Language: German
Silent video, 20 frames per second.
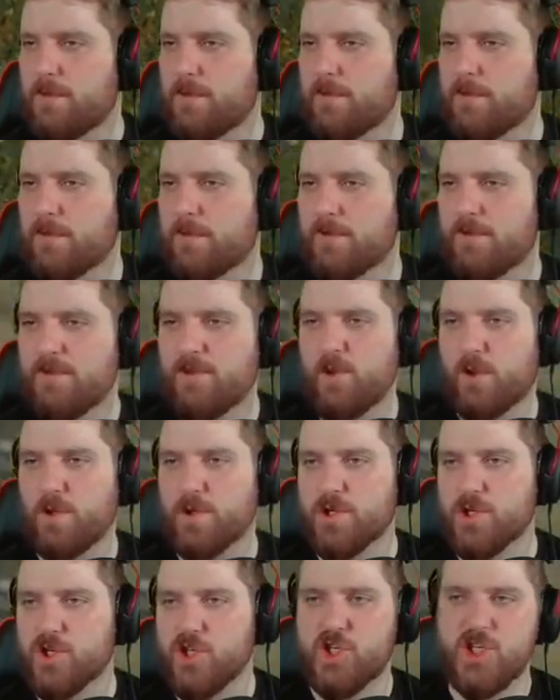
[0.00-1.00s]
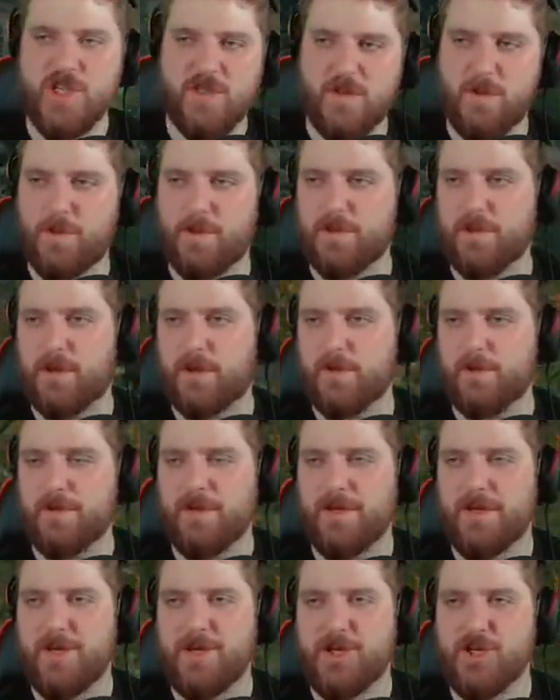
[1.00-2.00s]
Ne? Sieht noch einen Hirsch, schießt nochmal drauf.
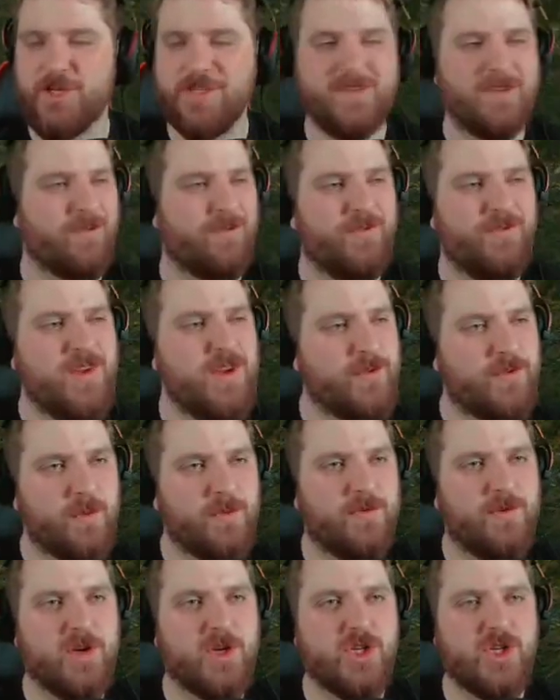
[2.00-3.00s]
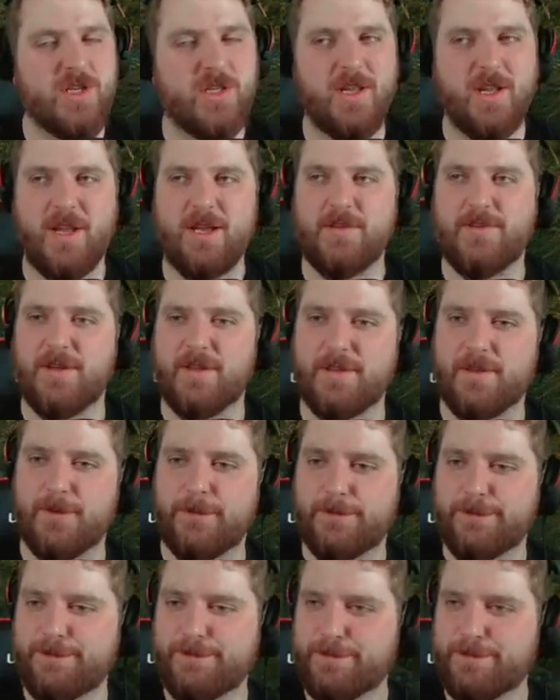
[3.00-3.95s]
Schießt da vier, fünf Hirsche hintereinander weg, ne?